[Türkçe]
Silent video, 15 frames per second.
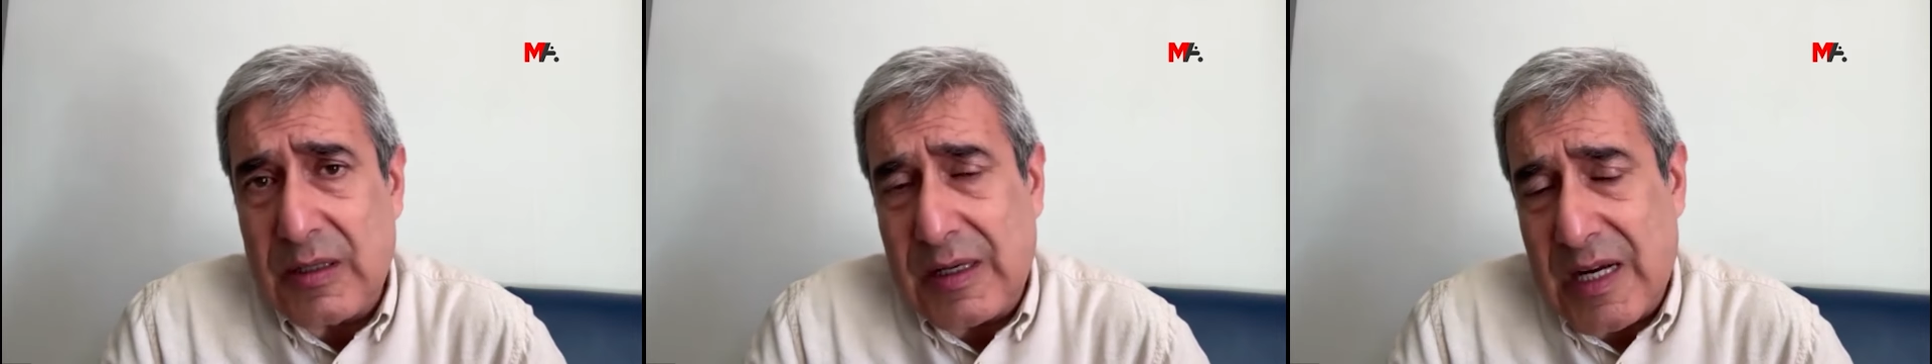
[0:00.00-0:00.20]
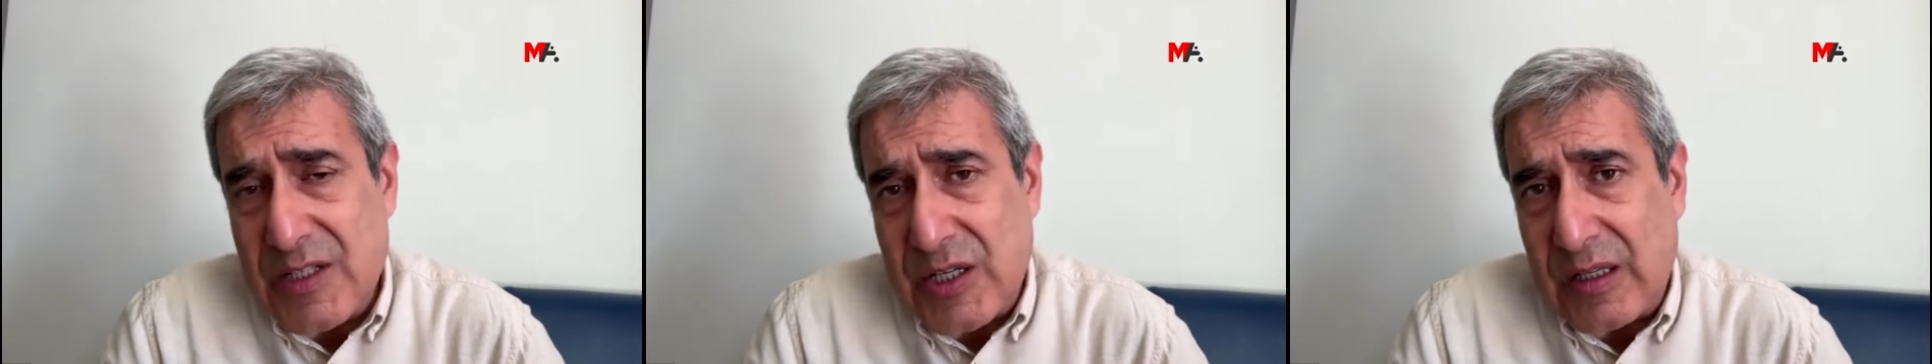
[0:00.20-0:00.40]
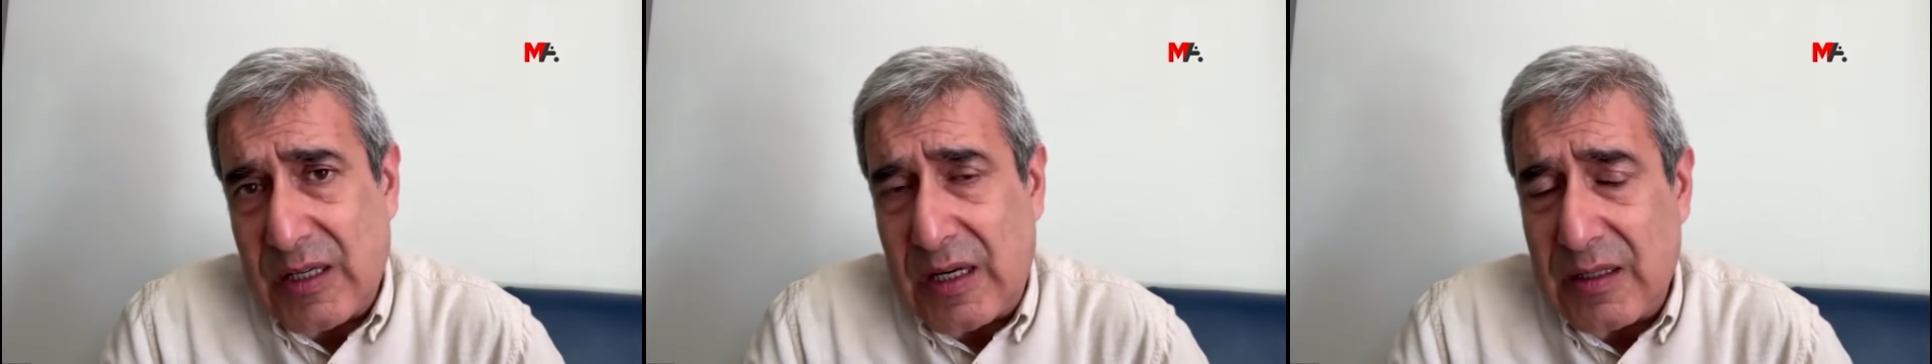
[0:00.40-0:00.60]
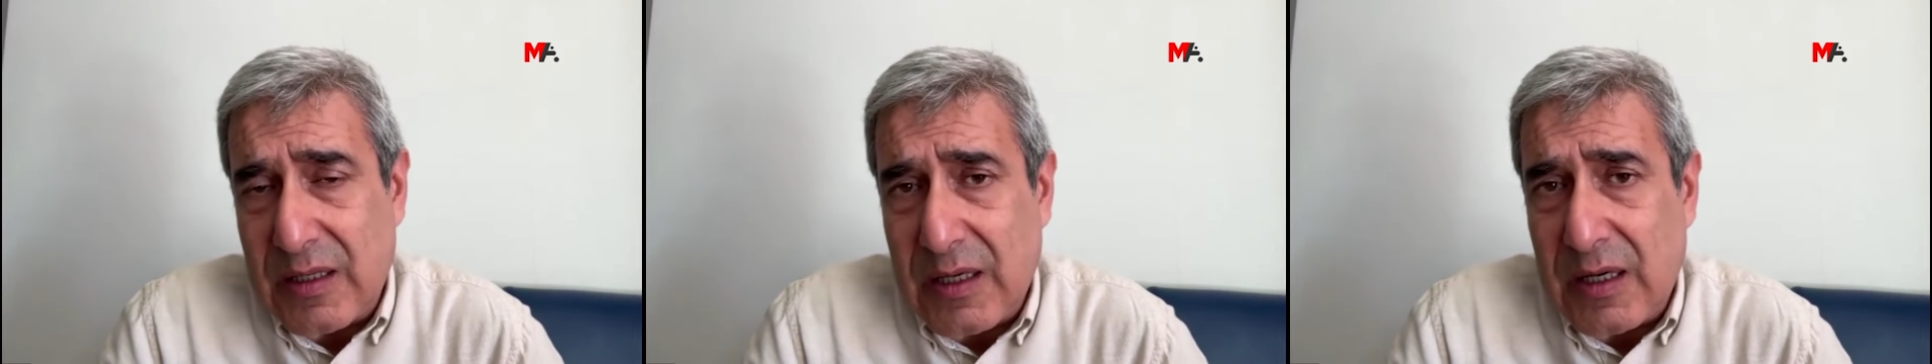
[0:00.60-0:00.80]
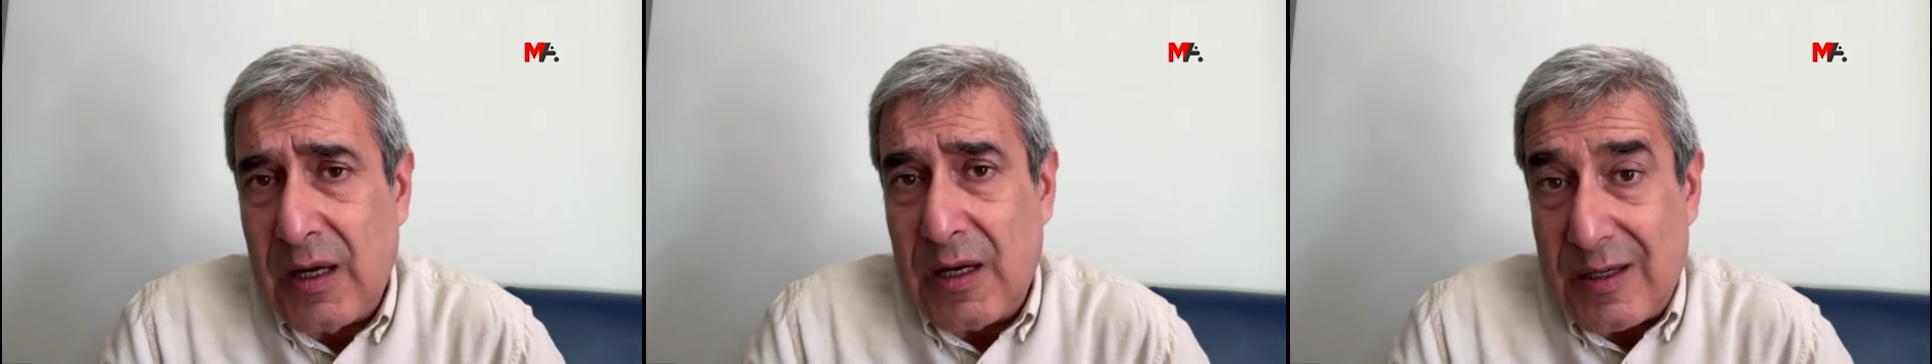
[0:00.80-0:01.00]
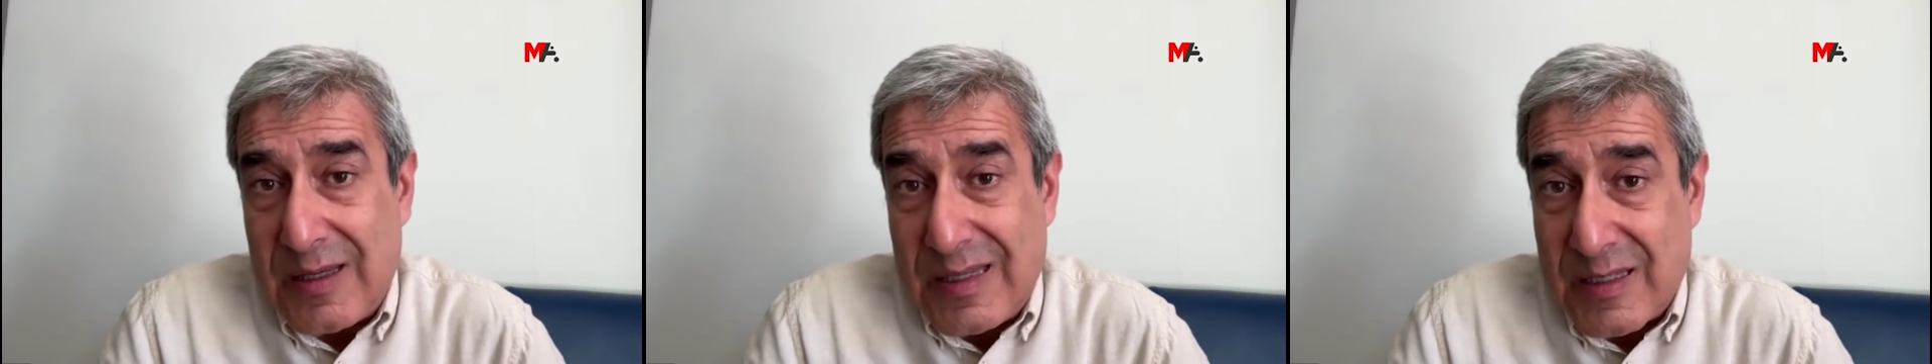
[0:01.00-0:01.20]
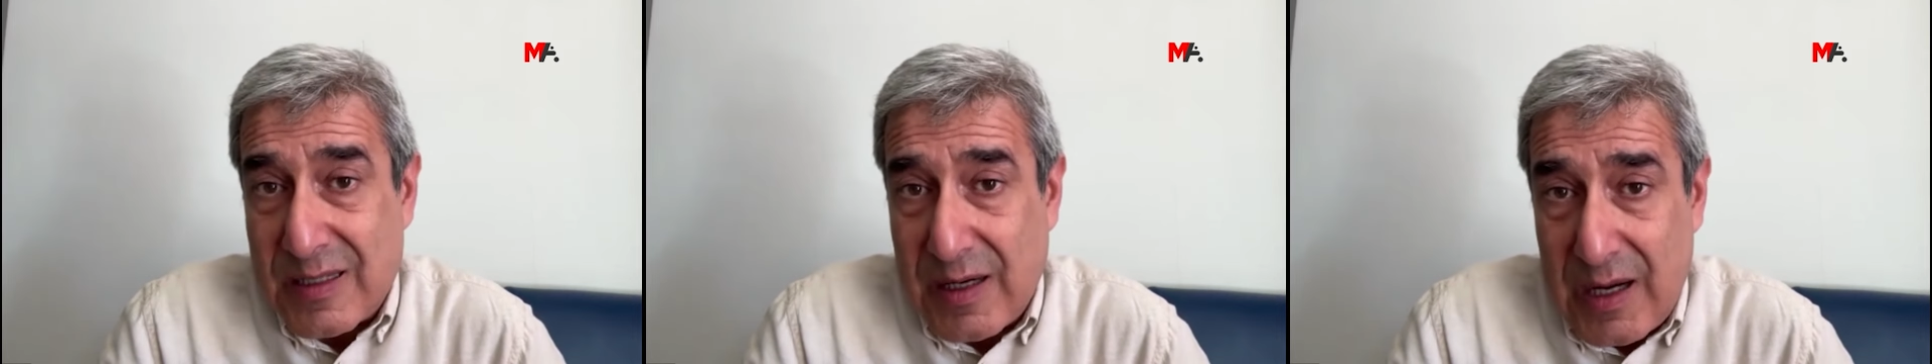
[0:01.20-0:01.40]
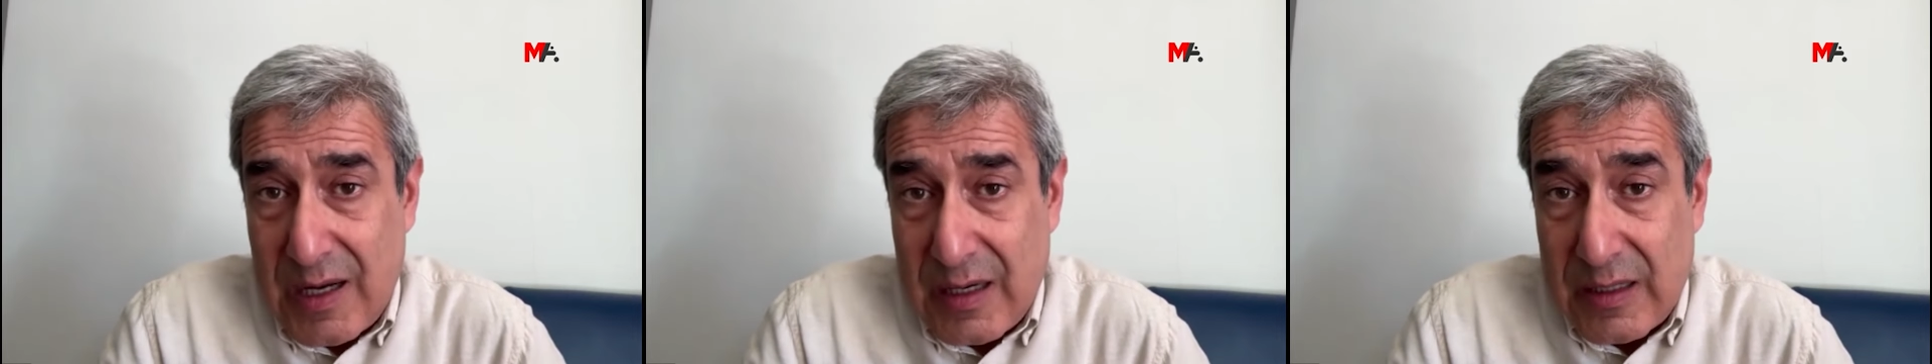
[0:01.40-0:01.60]
gerçekten de
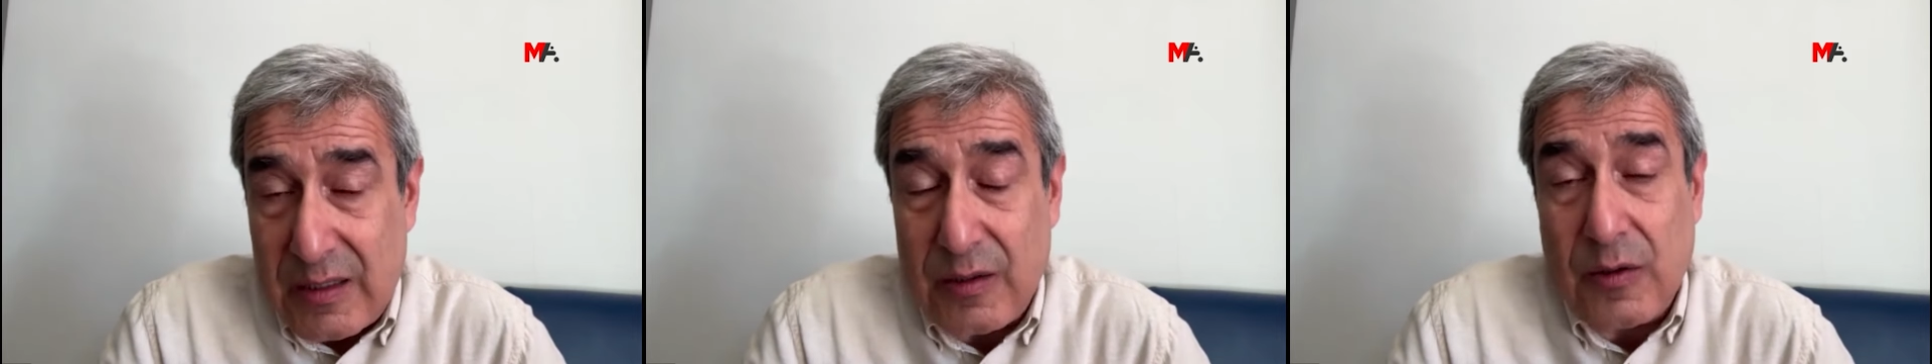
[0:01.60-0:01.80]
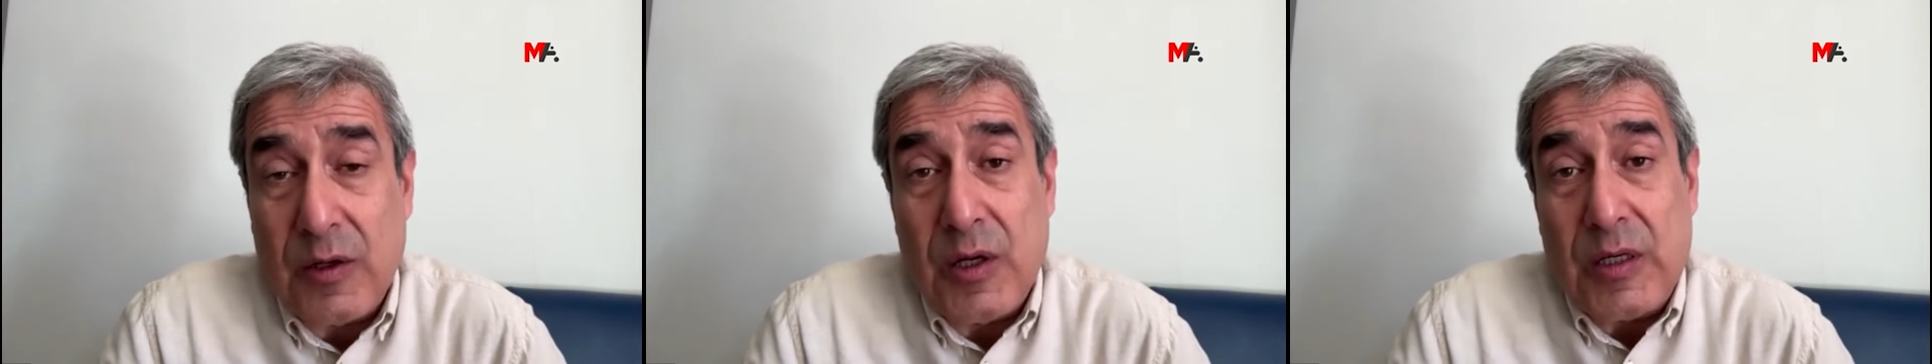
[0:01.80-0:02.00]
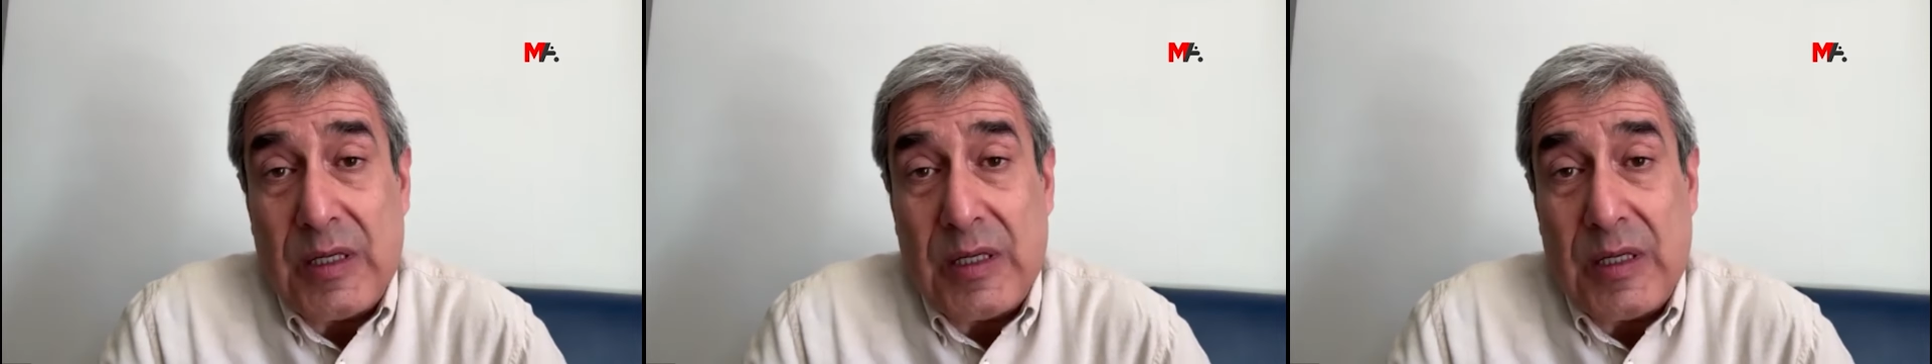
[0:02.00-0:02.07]
İsrail'in